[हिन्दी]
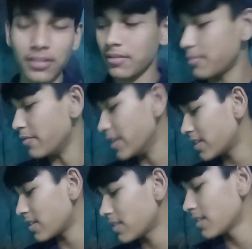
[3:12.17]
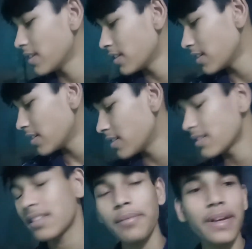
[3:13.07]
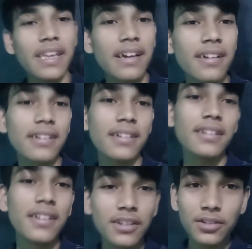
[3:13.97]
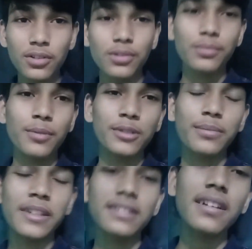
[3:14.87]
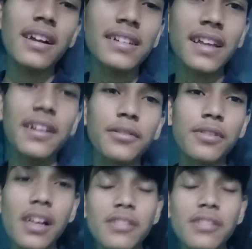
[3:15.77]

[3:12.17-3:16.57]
विथ सेवैयाँ तो बहुत मस्त लगता है तो फ़िलहाल तो ऐसे